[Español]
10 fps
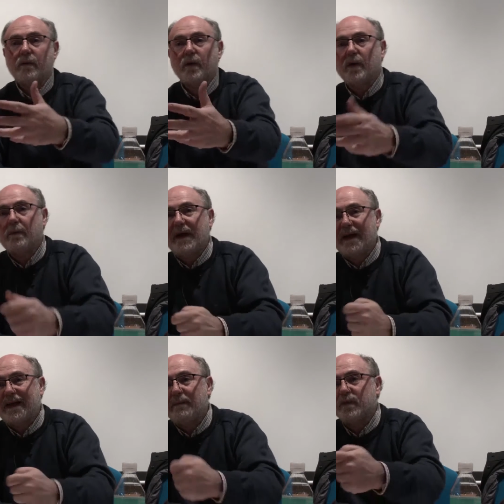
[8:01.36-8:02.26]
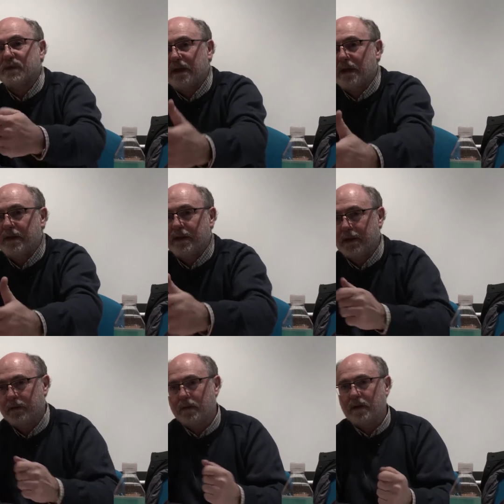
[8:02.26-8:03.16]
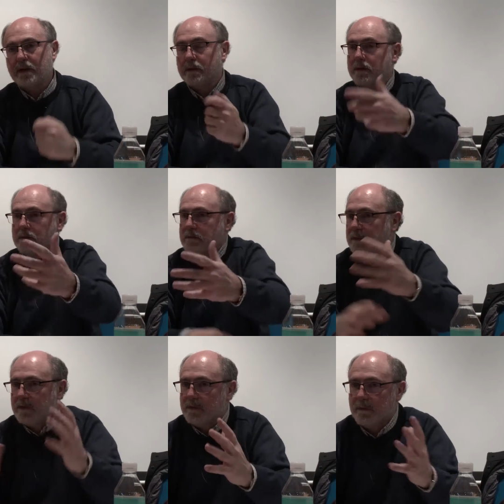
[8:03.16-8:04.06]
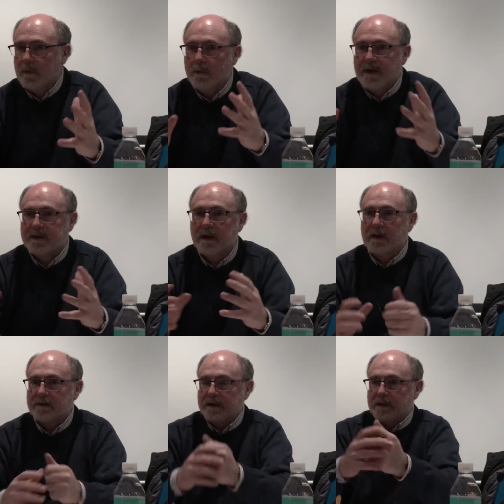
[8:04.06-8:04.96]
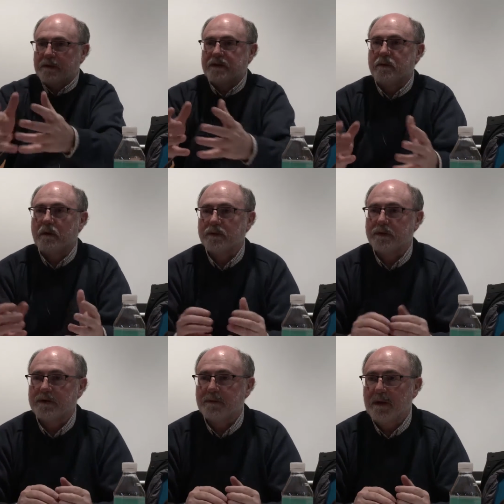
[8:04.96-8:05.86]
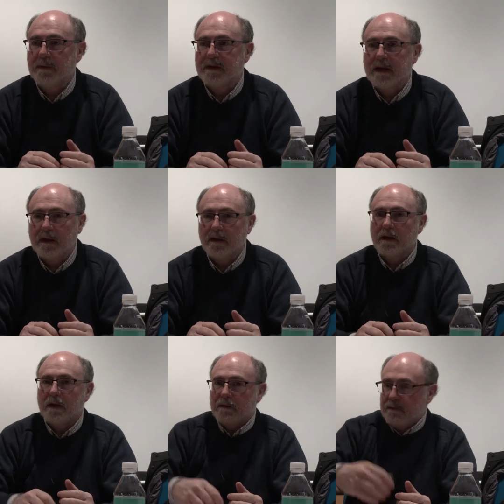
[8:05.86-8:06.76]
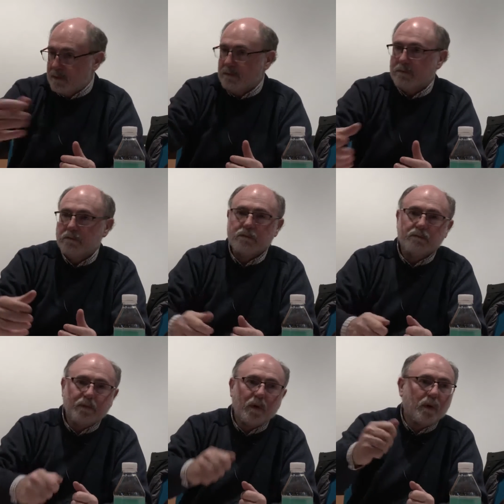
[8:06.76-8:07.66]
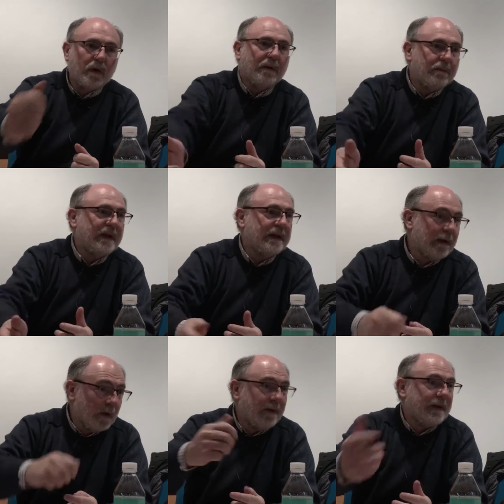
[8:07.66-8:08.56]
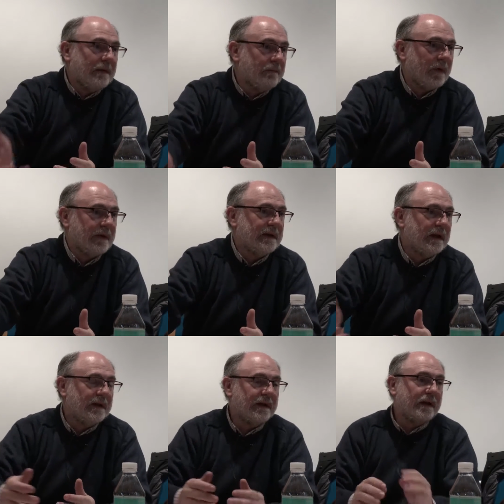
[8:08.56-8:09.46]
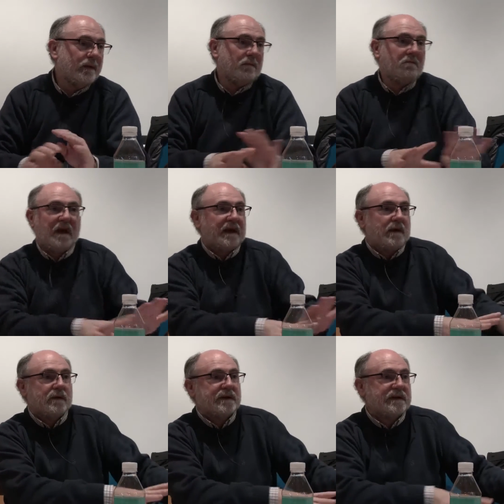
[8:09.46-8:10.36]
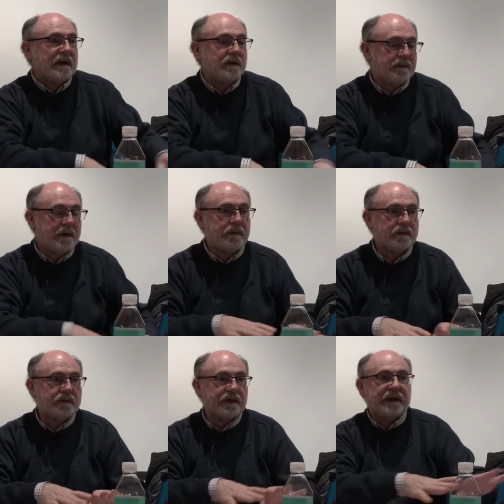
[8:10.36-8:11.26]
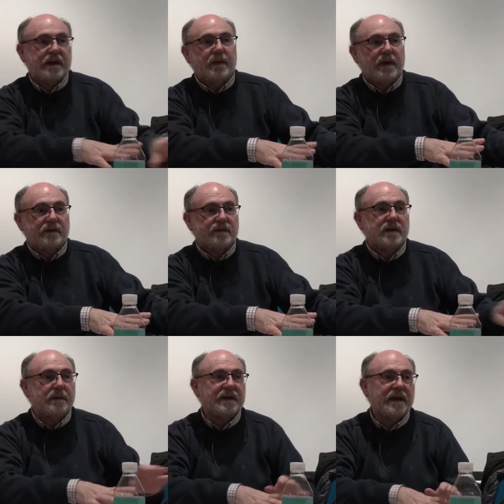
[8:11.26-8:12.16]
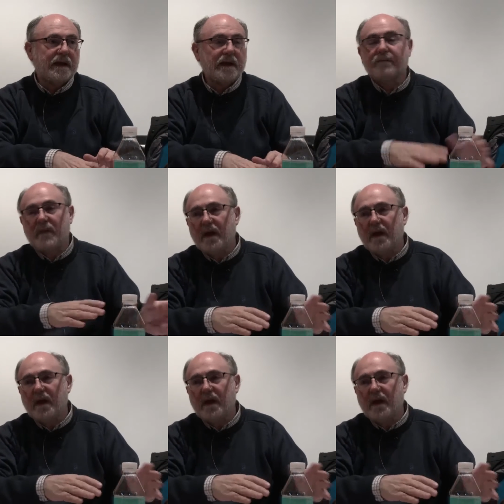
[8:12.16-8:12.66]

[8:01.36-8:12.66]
Unión Europea la que pusiera el dinero. Dijo, bueno, no, os preocupéis, o sea, esto va a ser una cuestión experimental, yo mm, pongo el dinero, el 100% del dinero, aquí los Estados miembros no tienen que poner absolutamente nada,